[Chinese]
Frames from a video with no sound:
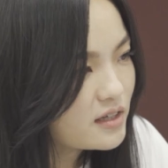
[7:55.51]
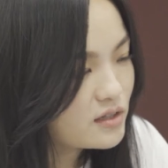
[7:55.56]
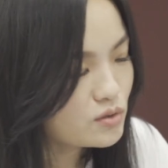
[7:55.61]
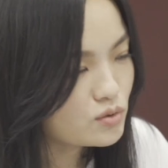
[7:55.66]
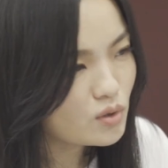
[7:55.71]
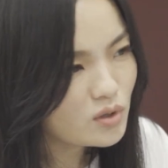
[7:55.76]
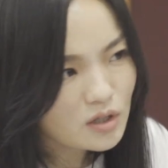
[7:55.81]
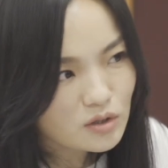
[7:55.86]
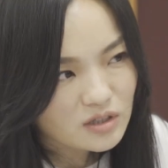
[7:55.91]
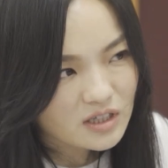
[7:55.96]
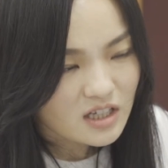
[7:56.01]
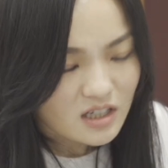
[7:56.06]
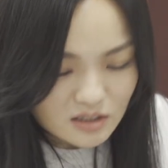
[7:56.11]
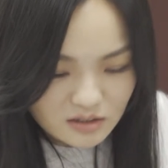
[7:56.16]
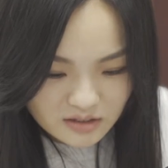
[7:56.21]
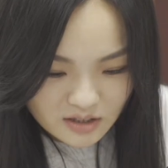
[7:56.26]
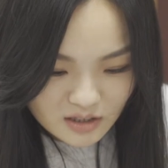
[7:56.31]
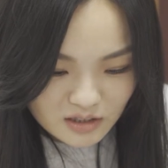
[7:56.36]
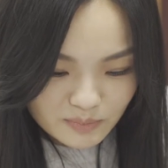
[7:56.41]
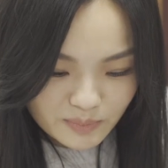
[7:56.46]
你说要特
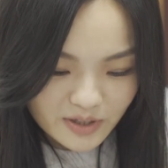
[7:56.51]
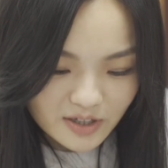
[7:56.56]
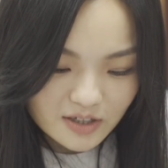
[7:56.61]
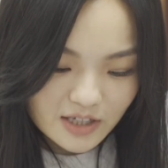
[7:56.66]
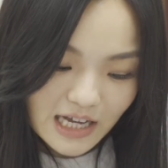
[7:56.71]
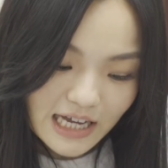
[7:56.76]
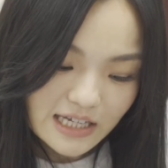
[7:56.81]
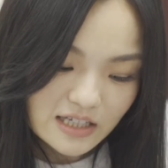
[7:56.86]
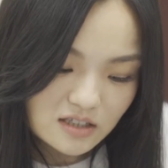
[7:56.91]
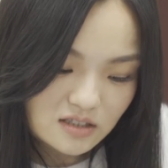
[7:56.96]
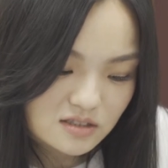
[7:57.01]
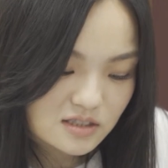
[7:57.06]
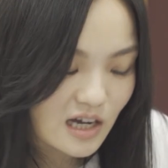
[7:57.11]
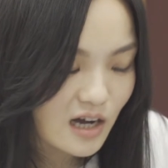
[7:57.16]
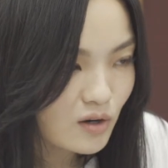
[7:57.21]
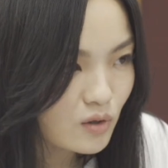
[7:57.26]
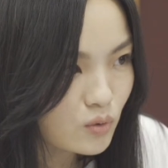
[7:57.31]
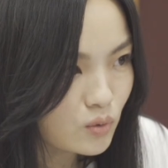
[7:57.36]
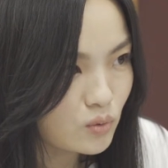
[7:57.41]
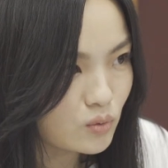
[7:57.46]
特别开一个
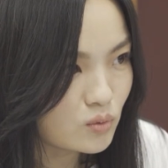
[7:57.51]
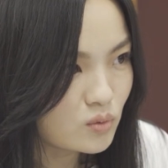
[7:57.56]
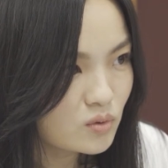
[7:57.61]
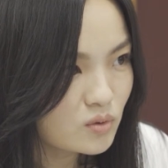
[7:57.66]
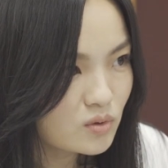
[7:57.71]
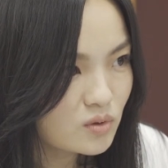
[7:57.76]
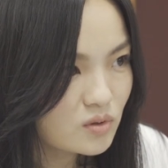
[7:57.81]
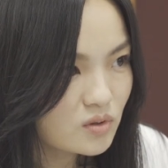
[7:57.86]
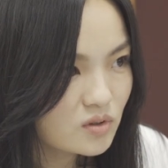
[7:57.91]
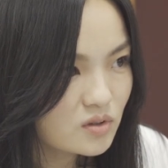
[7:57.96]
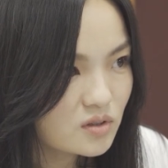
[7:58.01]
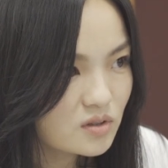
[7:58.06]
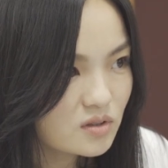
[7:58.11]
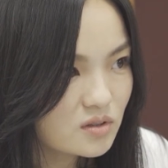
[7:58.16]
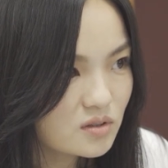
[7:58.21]
账户？对啊。